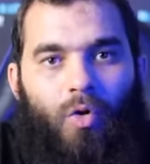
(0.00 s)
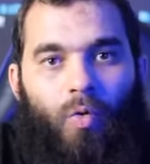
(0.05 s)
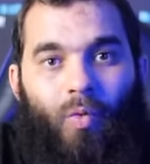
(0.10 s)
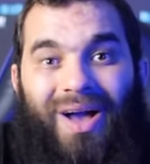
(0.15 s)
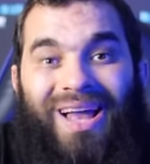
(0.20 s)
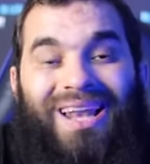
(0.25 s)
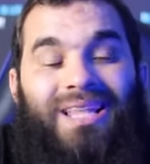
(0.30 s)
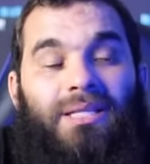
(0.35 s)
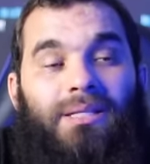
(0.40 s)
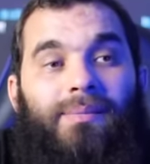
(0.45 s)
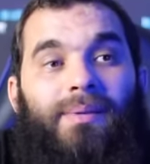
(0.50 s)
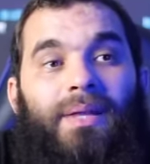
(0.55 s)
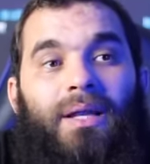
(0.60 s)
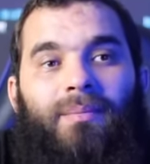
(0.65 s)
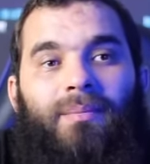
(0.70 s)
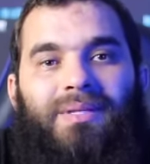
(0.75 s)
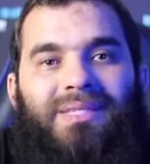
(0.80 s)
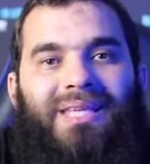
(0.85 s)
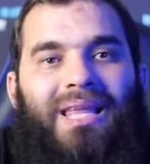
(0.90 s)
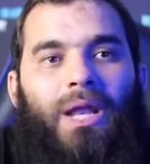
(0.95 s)
وعلى سبيل
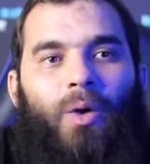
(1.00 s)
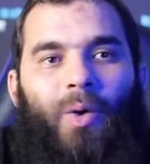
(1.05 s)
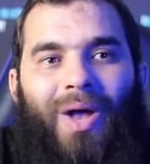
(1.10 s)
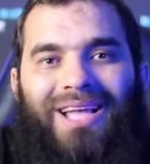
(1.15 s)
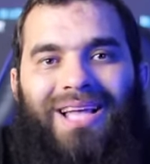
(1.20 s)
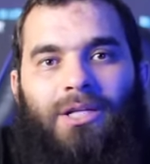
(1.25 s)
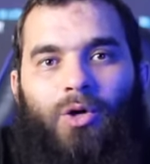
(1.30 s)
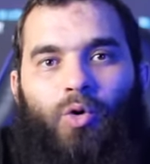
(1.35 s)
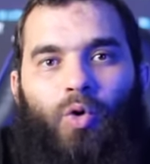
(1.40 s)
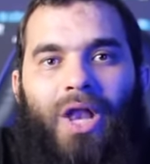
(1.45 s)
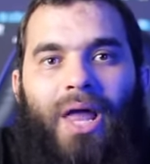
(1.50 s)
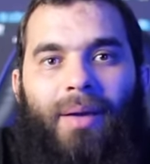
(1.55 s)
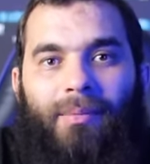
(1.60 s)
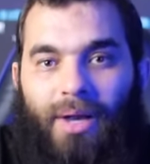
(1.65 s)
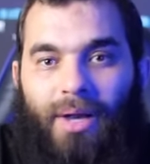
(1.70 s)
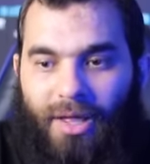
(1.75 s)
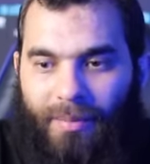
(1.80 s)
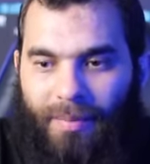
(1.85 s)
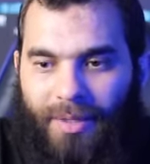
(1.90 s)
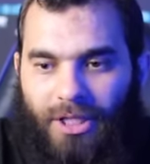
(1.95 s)
المثال لو حياتك كلها
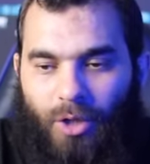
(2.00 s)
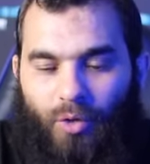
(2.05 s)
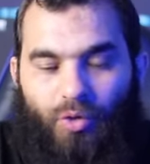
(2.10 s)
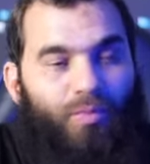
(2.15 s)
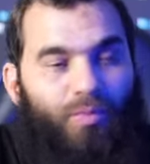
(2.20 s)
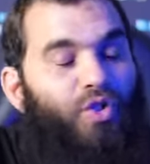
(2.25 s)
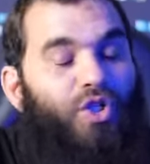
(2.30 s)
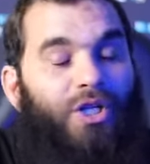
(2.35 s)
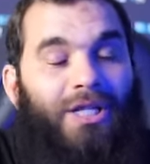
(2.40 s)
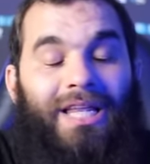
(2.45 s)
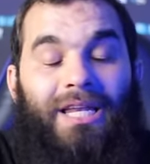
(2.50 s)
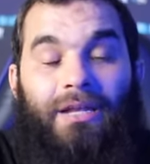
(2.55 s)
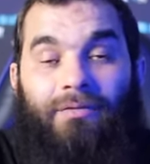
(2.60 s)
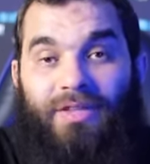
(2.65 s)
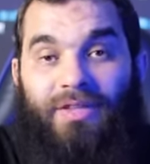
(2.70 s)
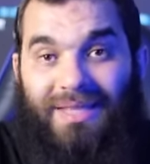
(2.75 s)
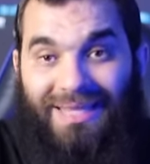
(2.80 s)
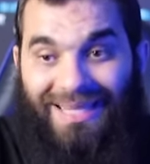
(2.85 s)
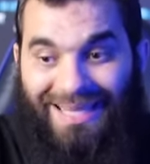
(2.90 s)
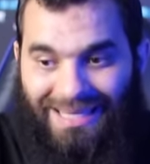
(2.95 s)
ملخبطه وتبص تلاقي ان
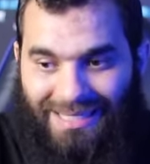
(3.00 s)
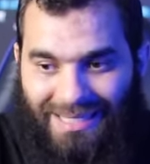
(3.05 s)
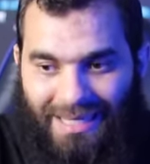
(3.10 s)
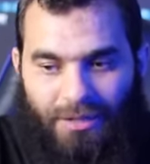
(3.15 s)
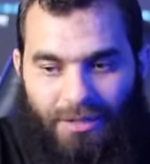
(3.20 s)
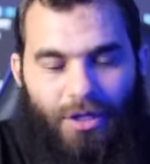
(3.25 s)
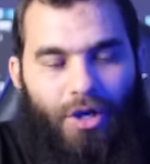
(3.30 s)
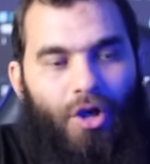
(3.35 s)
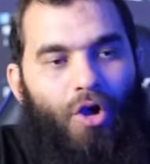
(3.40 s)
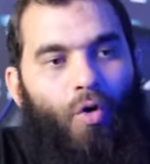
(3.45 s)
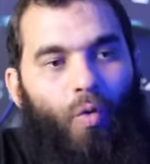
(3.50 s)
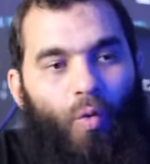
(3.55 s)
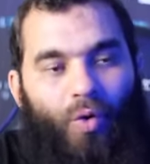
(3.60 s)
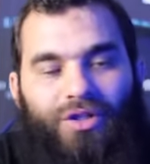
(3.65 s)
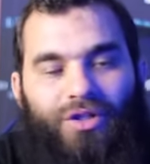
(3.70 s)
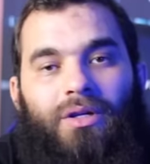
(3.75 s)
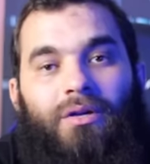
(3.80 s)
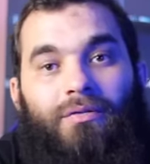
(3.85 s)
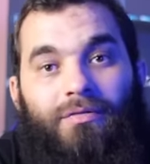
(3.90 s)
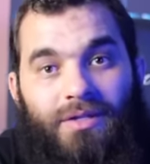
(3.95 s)
في انتكاسات
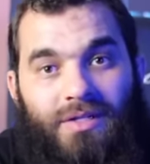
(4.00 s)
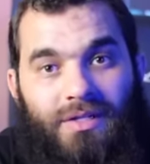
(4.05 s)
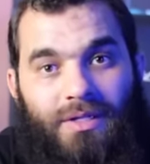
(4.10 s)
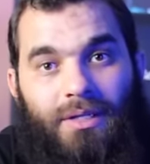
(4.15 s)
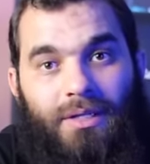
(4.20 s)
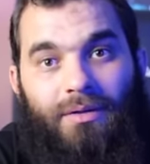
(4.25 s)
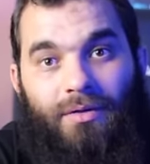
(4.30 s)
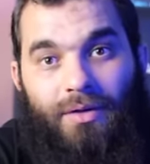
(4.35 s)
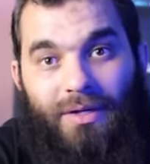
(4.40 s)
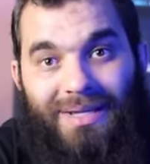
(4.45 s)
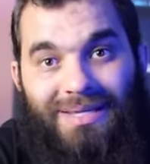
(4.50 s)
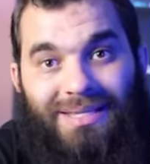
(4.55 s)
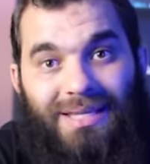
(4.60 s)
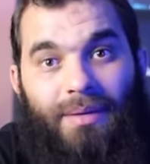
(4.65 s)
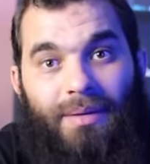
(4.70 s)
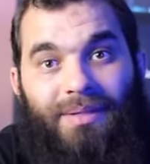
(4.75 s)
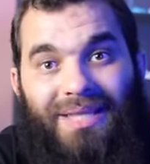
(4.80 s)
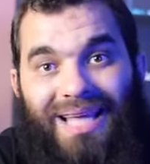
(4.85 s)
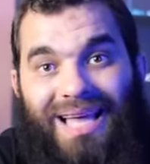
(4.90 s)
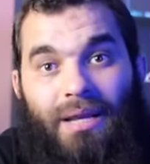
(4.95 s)
وضيق في الصدر الناس
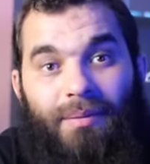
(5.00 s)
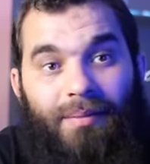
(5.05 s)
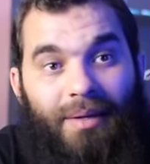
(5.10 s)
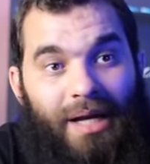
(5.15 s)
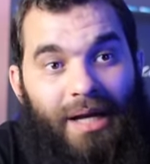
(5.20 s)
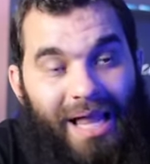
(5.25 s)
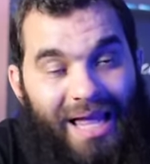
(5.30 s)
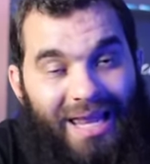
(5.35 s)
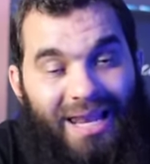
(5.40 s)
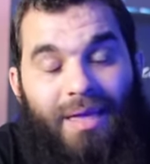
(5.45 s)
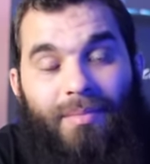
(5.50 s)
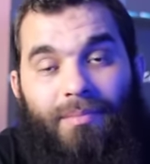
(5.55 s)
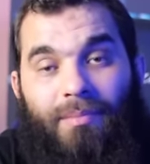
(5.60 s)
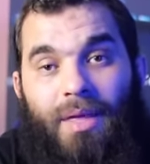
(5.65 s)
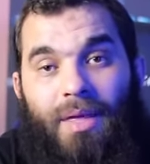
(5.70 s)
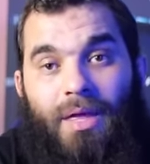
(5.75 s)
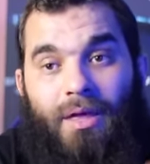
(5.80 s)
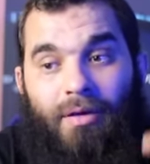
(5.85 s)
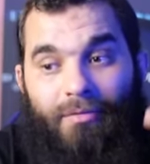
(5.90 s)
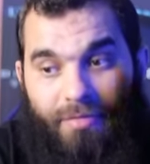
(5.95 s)
اللي بتعاني من الالام
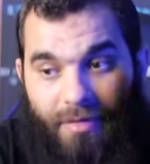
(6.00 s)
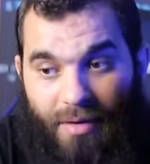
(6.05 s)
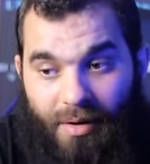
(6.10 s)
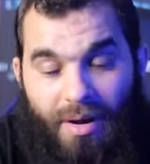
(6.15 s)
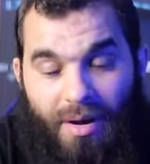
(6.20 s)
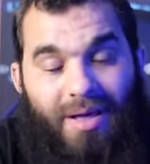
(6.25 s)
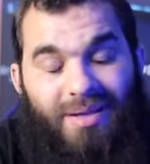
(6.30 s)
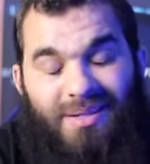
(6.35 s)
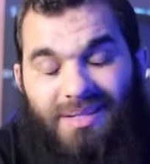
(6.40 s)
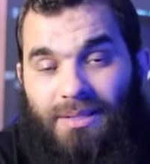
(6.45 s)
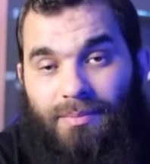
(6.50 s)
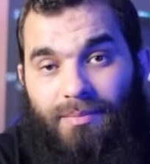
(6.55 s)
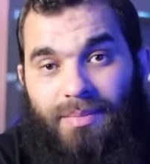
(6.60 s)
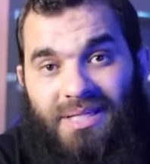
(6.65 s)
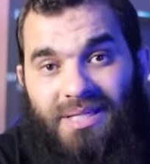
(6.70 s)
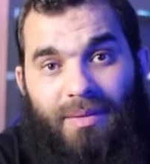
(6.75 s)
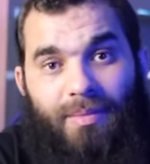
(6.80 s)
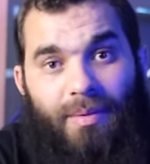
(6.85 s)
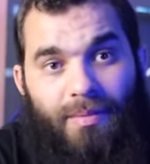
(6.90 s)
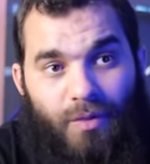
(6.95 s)
في الراس
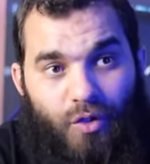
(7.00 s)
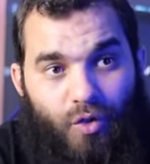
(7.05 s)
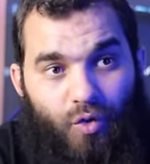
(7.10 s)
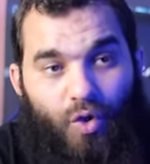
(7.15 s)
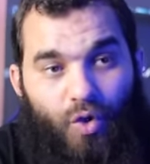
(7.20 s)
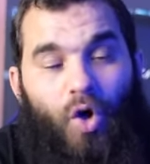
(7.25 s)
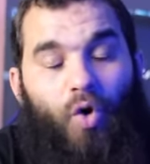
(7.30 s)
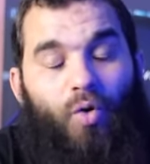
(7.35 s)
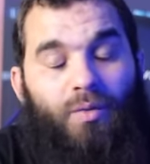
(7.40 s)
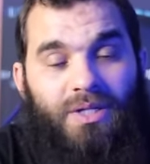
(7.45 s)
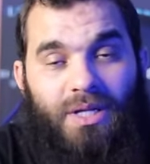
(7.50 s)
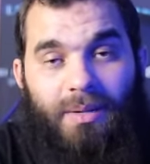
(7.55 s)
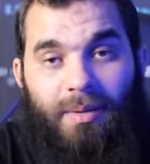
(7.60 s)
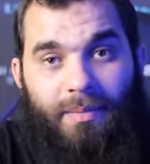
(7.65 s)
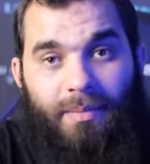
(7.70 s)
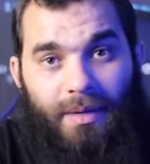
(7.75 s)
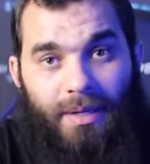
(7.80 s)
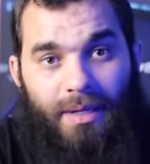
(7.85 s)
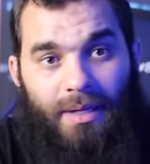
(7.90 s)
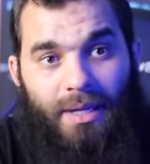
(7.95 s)
بسبب الصداع
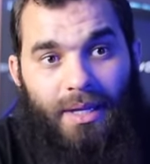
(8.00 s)
وبسبب